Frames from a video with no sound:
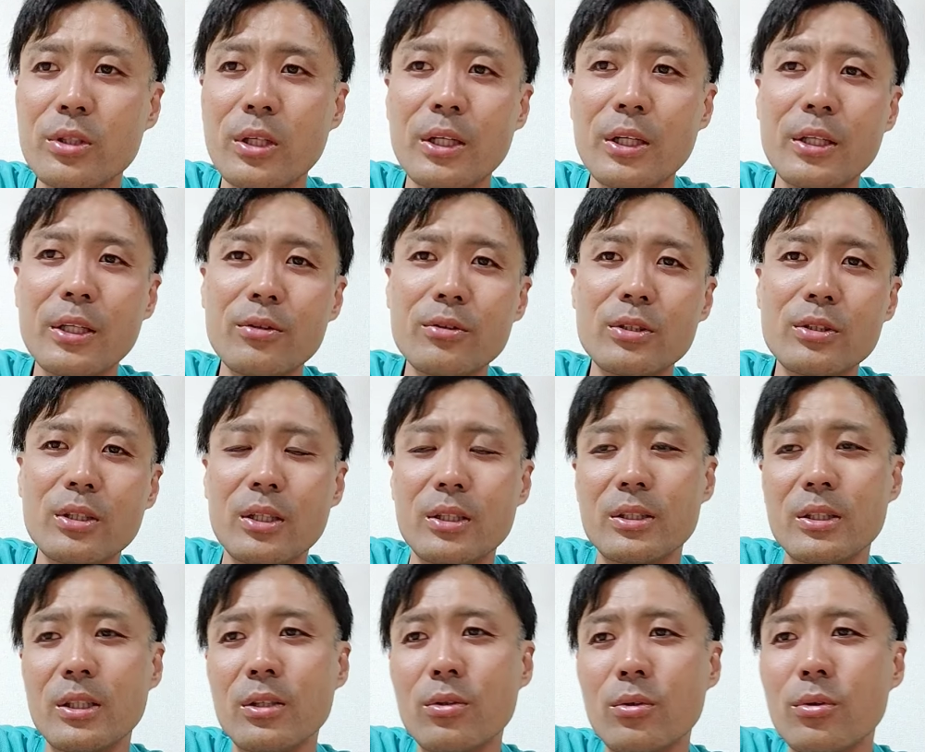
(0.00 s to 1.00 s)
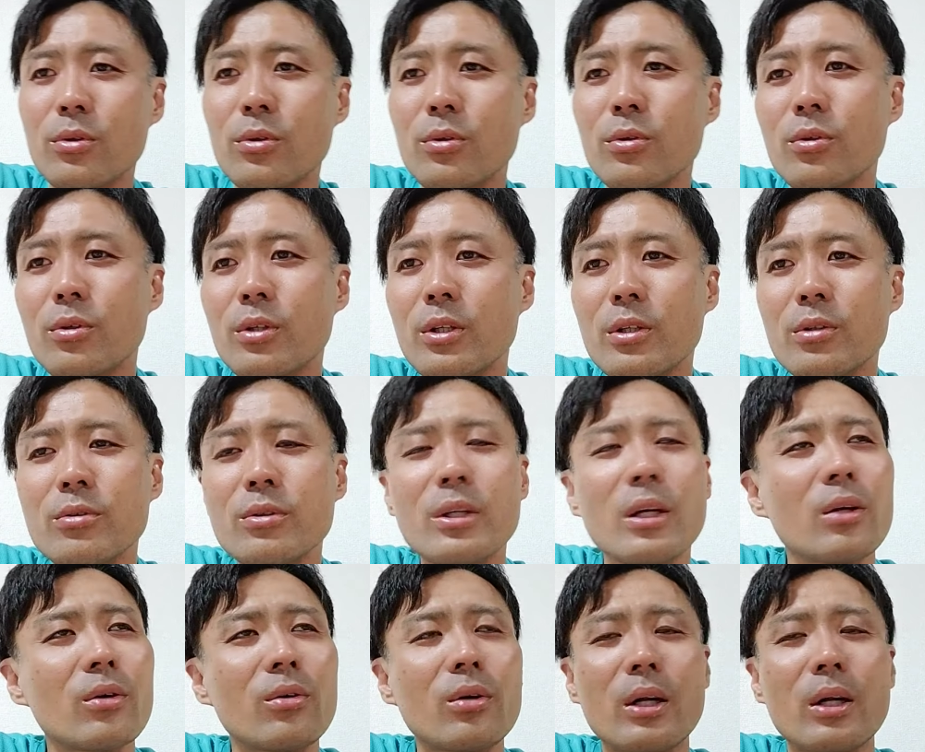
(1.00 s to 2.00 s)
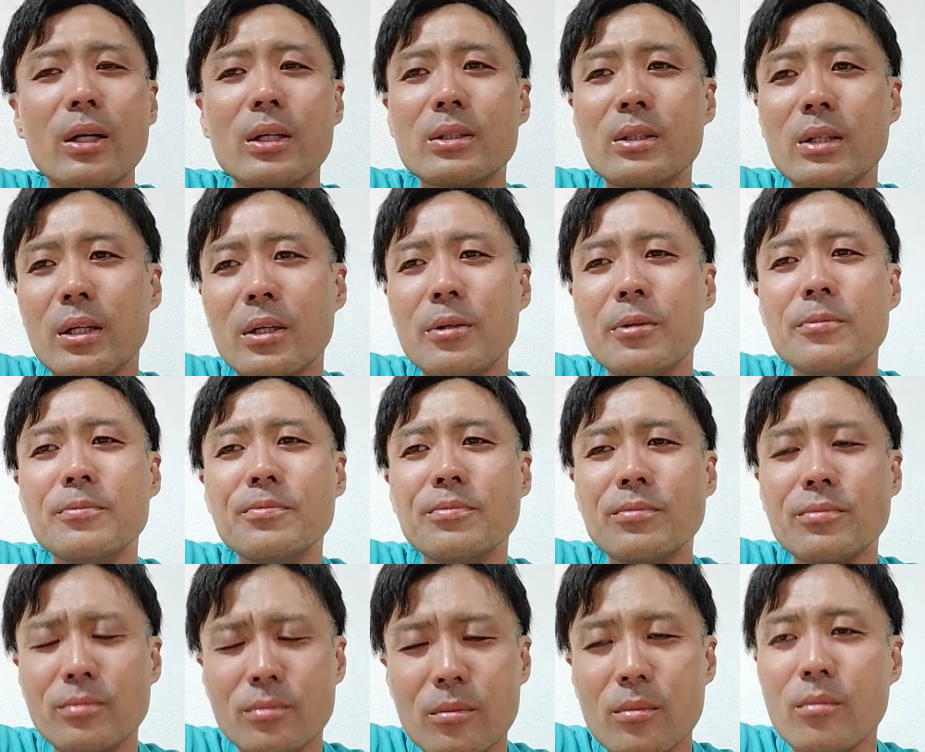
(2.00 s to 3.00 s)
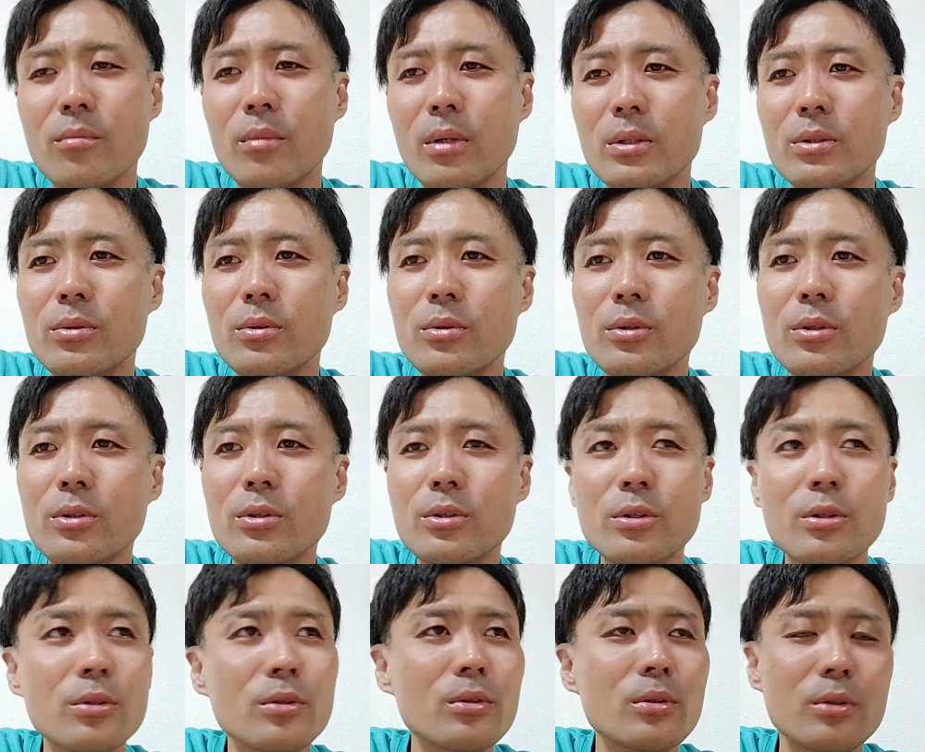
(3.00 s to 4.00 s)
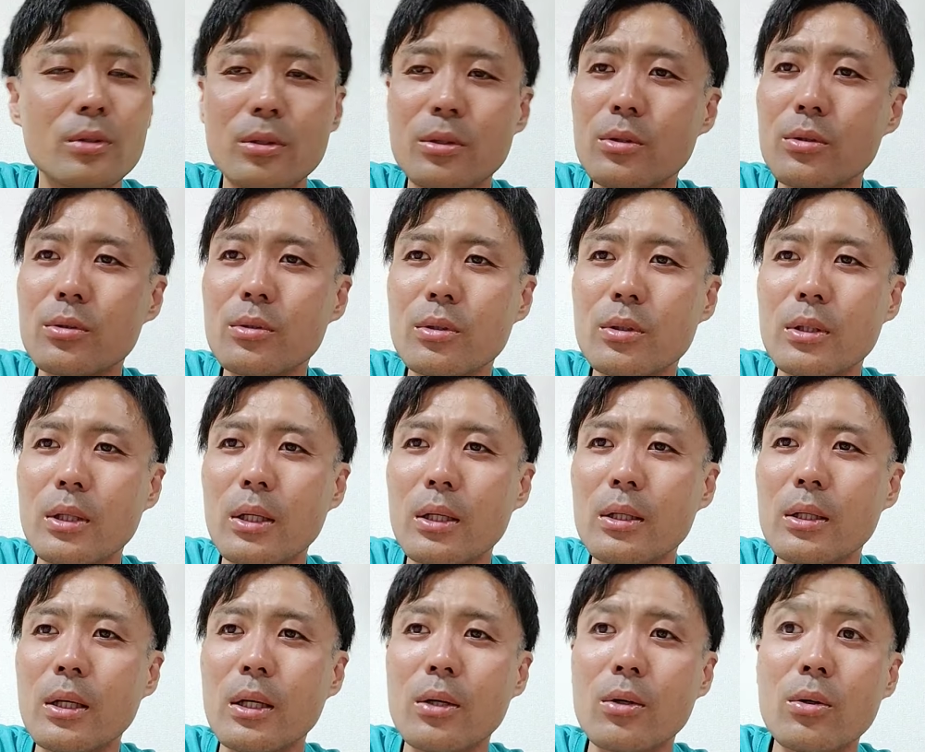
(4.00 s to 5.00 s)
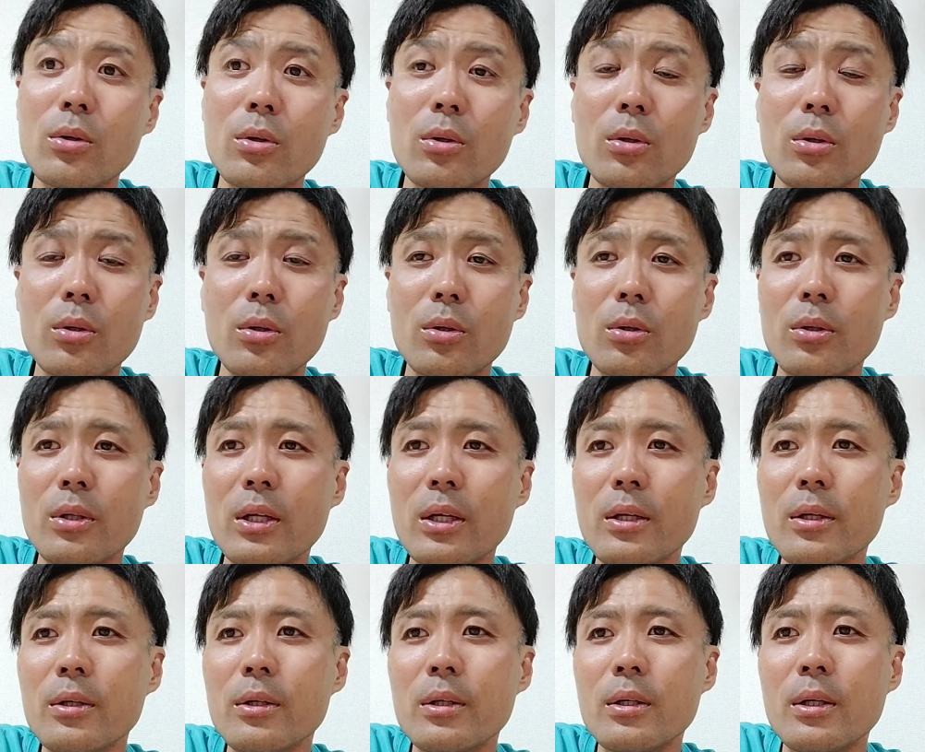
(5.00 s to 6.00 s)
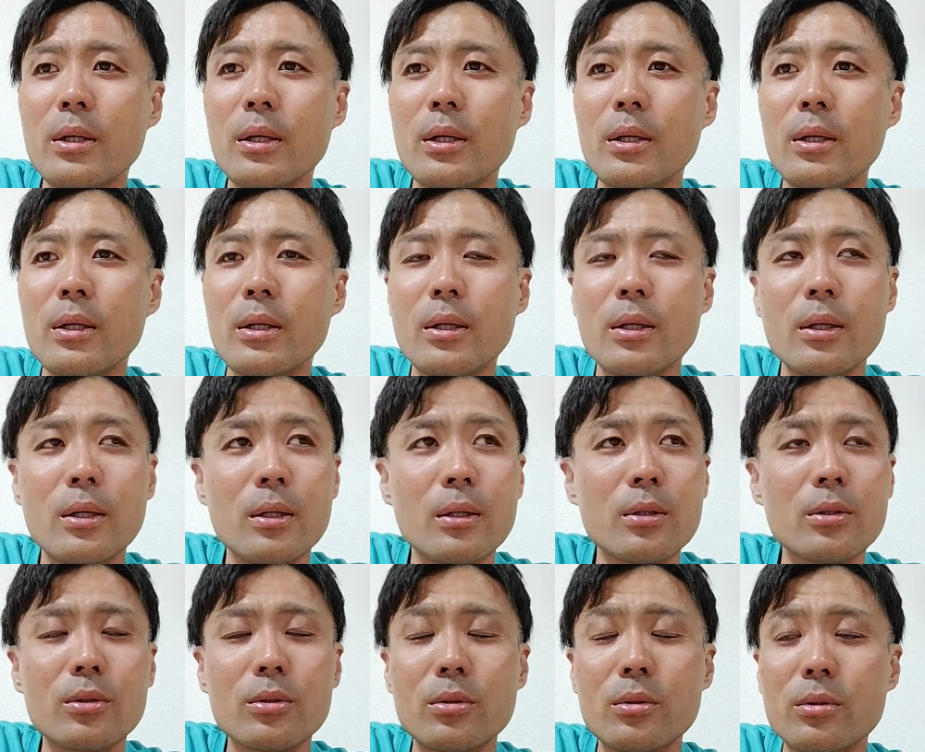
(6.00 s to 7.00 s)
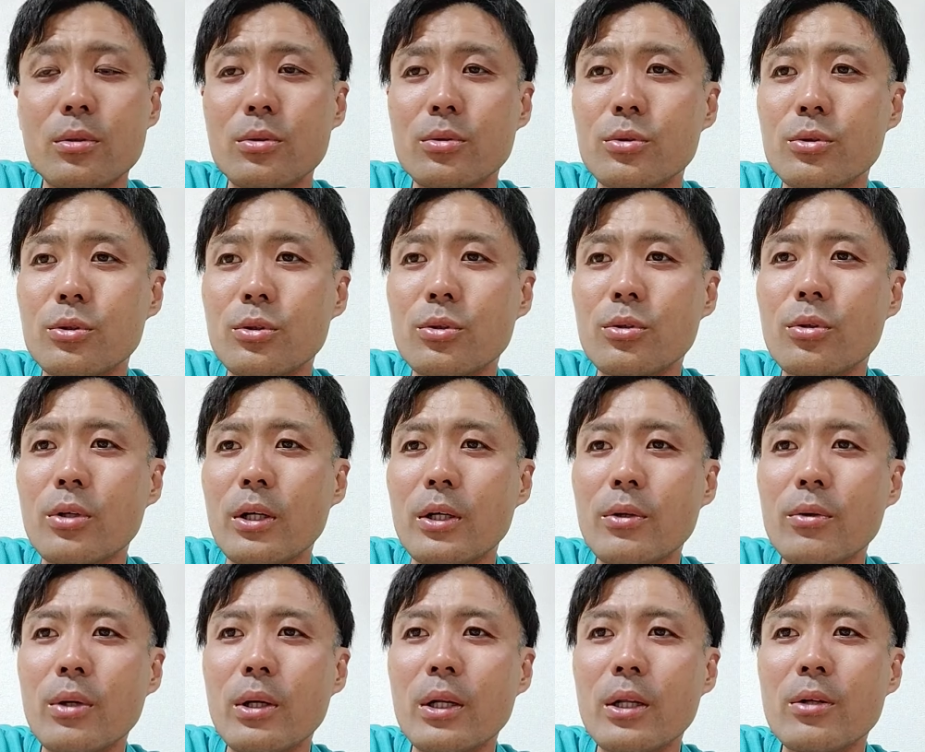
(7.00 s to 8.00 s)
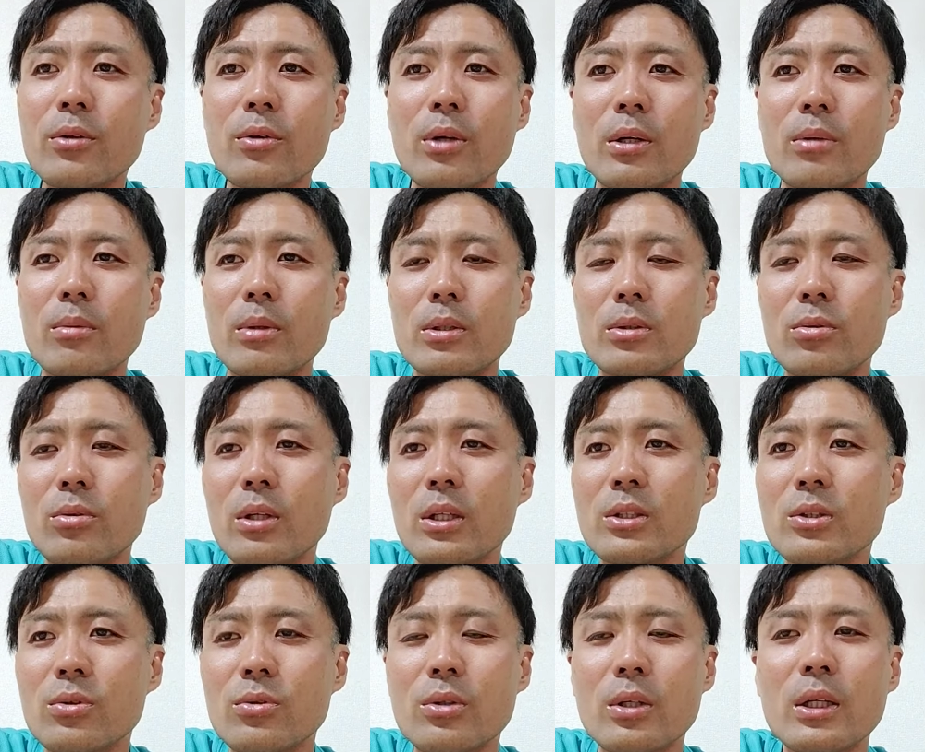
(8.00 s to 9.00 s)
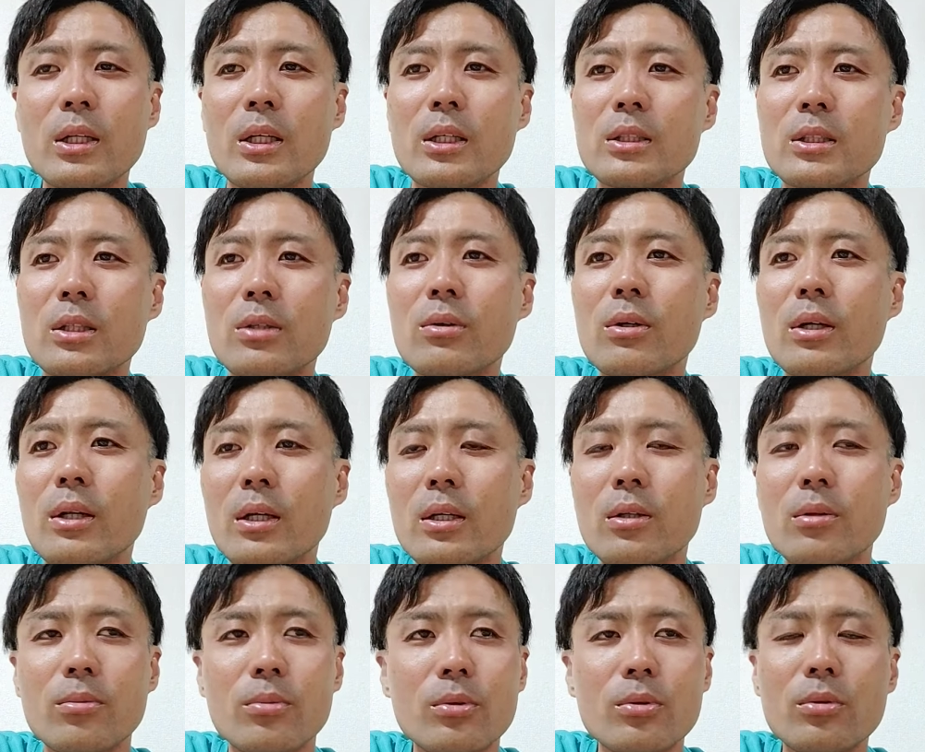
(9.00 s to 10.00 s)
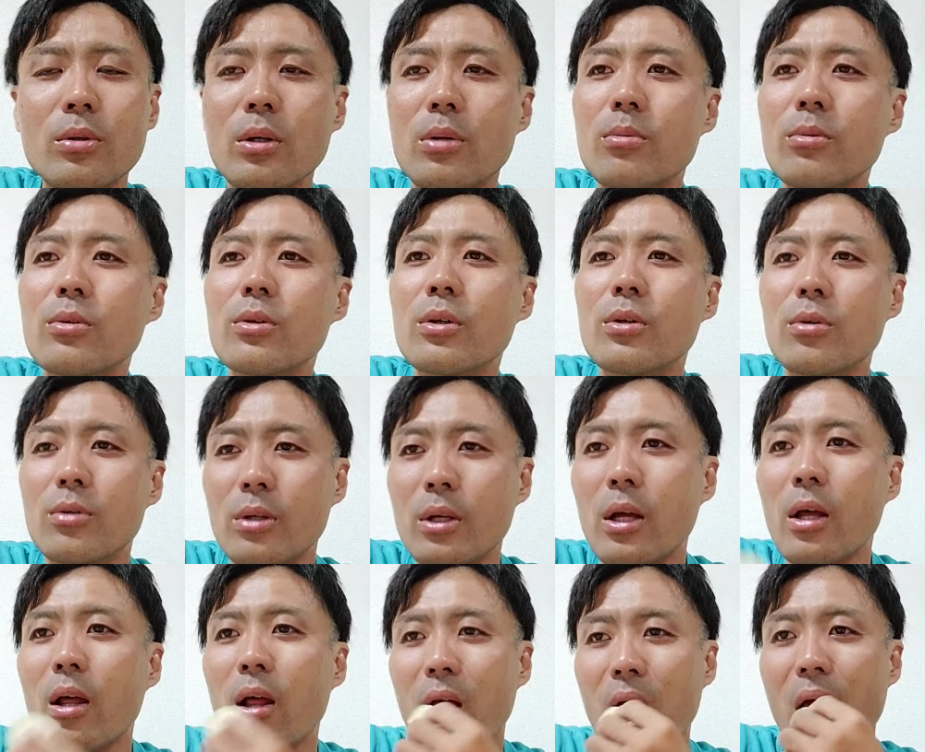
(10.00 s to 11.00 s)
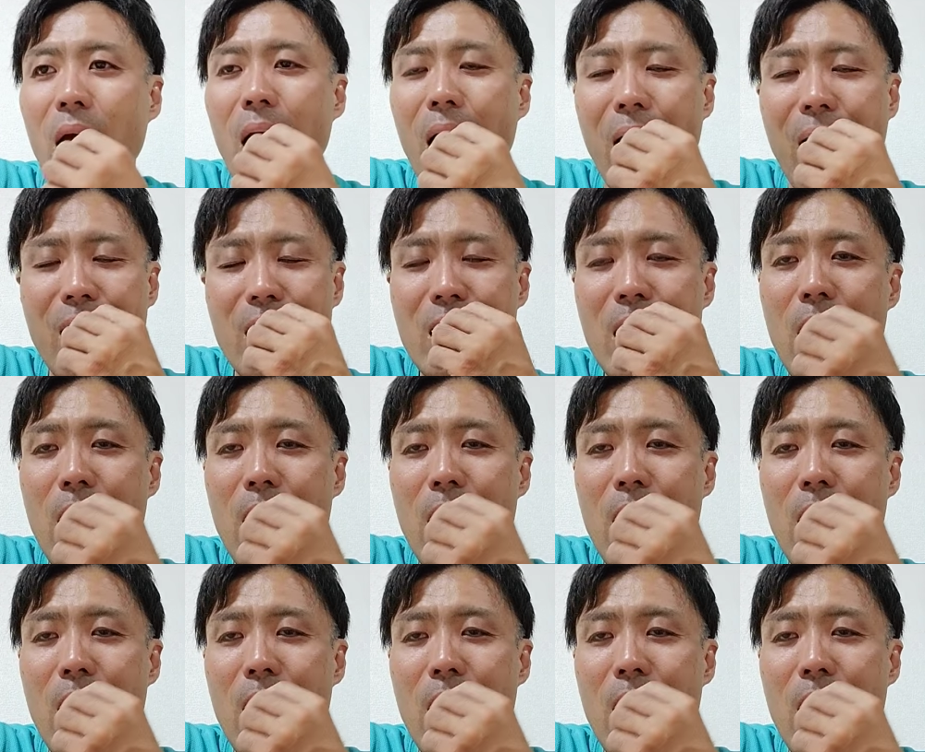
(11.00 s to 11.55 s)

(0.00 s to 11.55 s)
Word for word: されてる時間ちゃんとお給料出るんやろうからさ、まあ、そういうなんかこうね苦情とか言われるのは、まあ、それはしょうがないんちゃうかなって僕は思うけどねうん